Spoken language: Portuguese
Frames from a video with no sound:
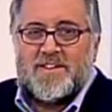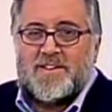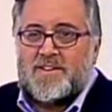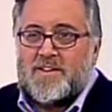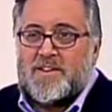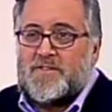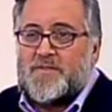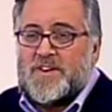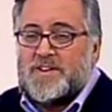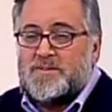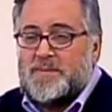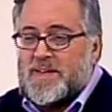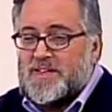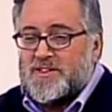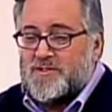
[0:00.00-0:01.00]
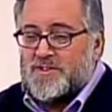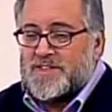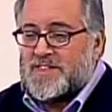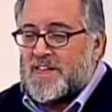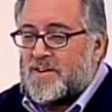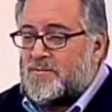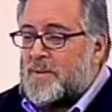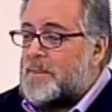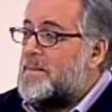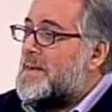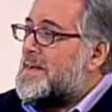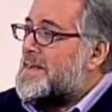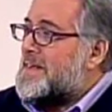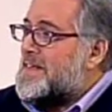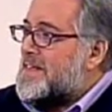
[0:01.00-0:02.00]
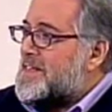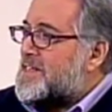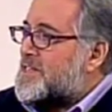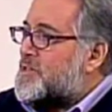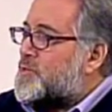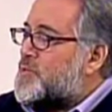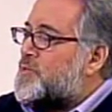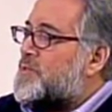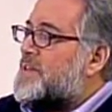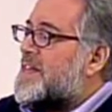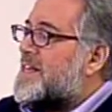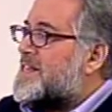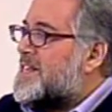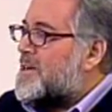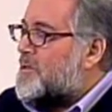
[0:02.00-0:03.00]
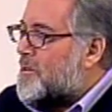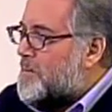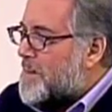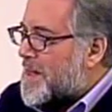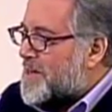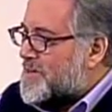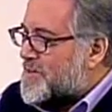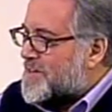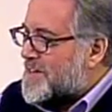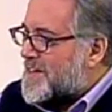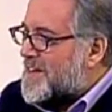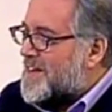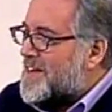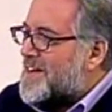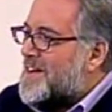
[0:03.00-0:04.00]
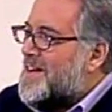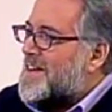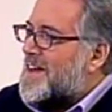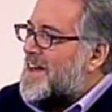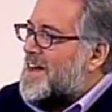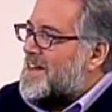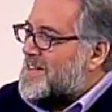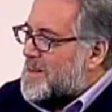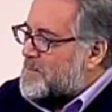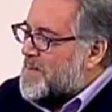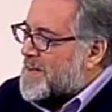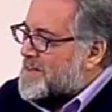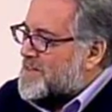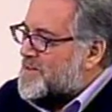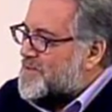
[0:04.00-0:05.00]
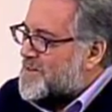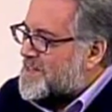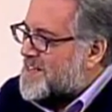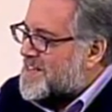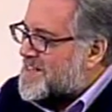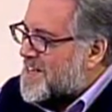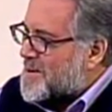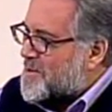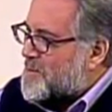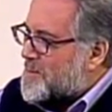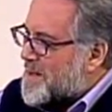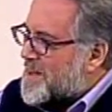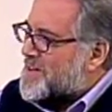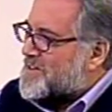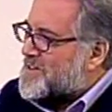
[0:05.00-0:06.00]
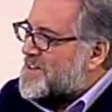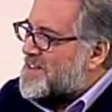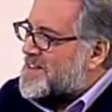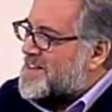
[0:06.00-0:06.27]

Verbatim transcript: eh, infelizmente, hoje está com uma mania de tudo tem que ser comédia, né? Hum. Essa peça de vocês é comédia?